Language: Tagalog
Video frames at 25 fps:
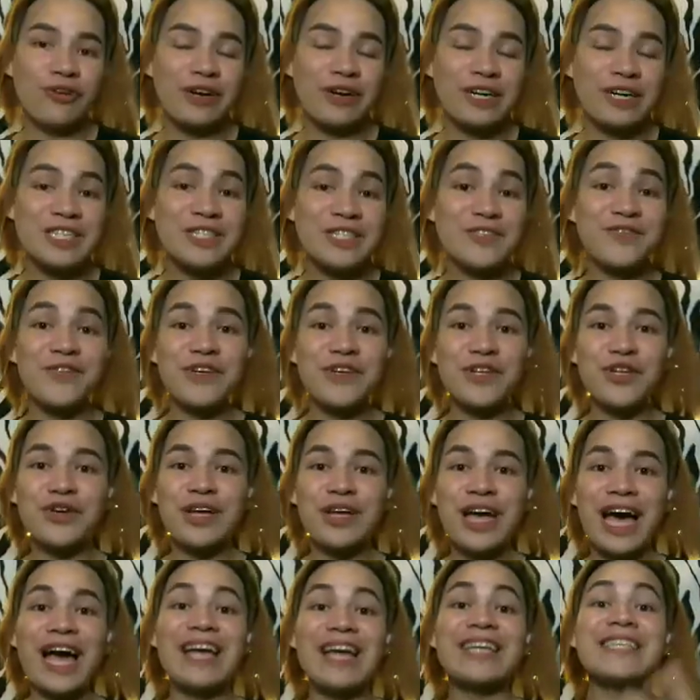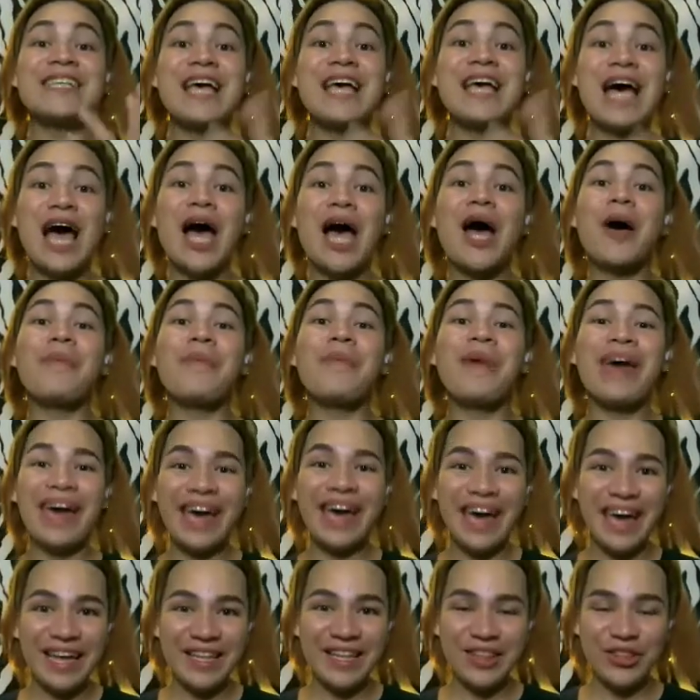So, first video guys, um,
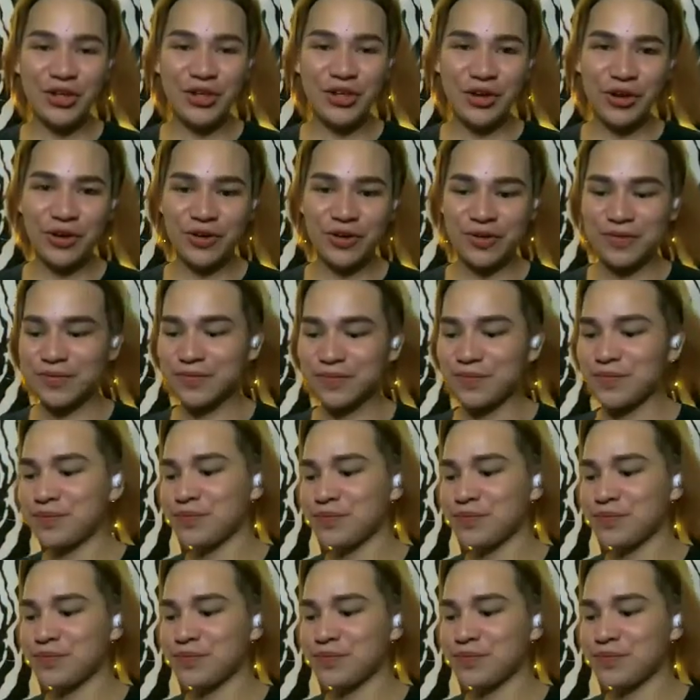eto.